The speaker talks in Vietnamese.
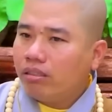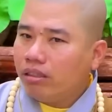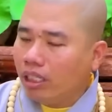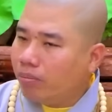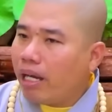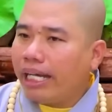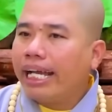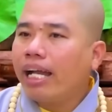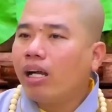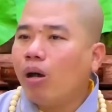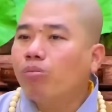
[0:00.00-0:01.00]
Những bạn
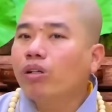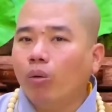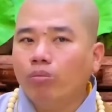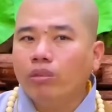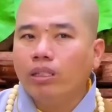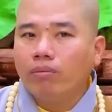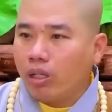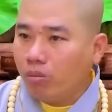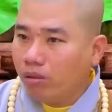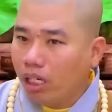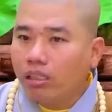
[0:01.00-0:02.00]
khác không đụng nhưng mà
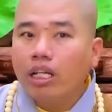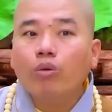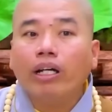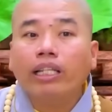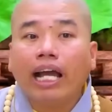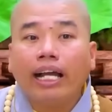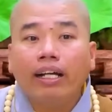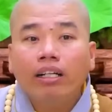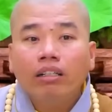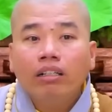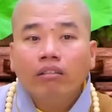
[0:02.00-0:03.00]
cũng đừng nên quá thân.
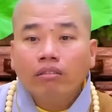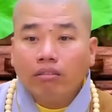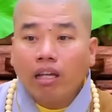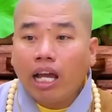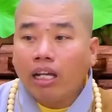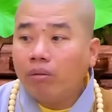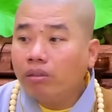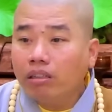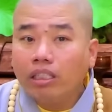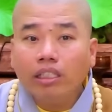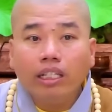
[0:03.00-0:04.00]
Vì thân không
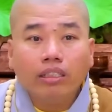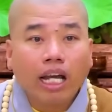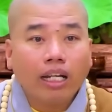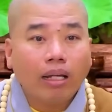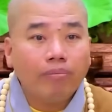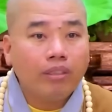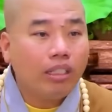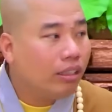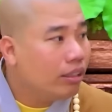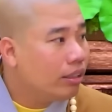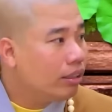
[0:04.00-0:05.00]
được cái gì, thân làm cái gì?
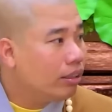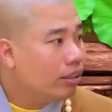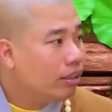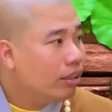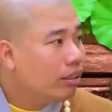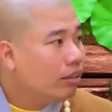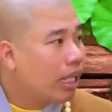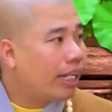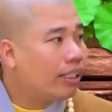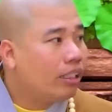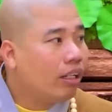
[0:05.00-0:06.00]

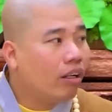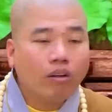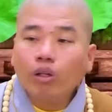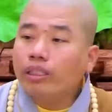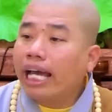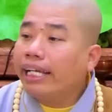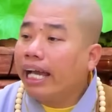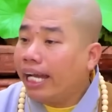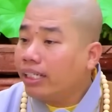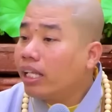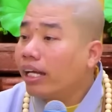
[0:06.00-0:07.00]
Thân với nó có tai
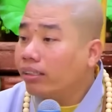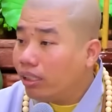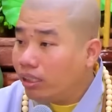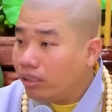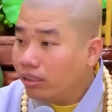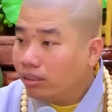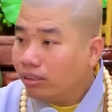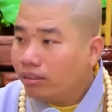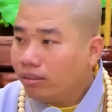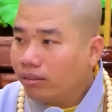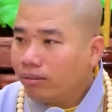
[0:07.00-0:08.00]
hại thân chi?
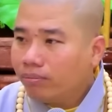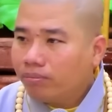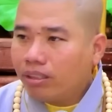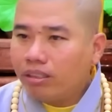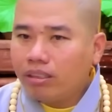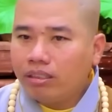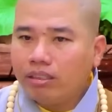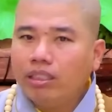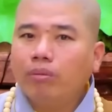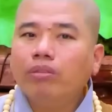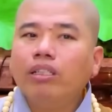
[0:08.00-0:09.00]
Nó
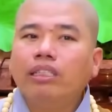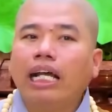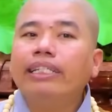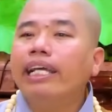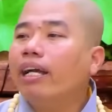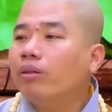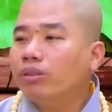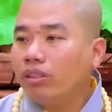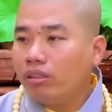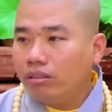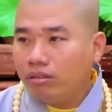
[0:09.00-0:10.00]
giống như xã giao
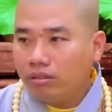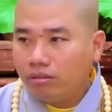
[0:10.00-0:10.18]
thôi.